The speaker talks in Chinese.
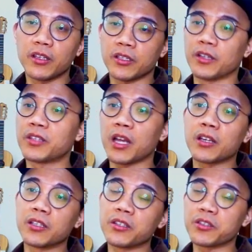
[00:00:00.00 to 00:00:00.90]
嗯，唱
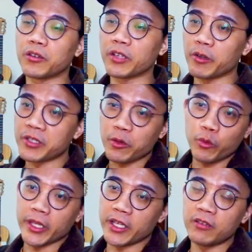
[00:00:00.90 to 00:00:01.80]
歌的时候你会在
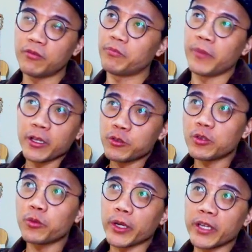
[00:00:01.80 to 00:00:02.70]
尾音每一句
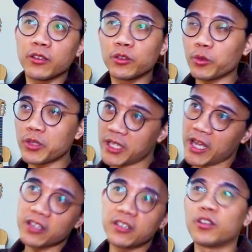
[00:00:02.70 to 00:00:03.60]
的尾音多
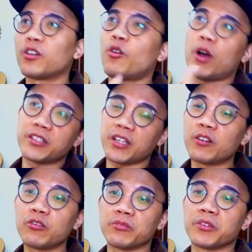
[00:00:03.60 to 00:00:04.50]
加一个花腔
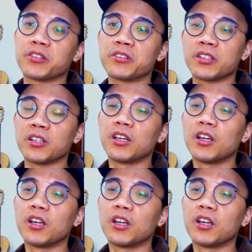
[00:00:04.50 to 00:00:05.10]
或什么这些的，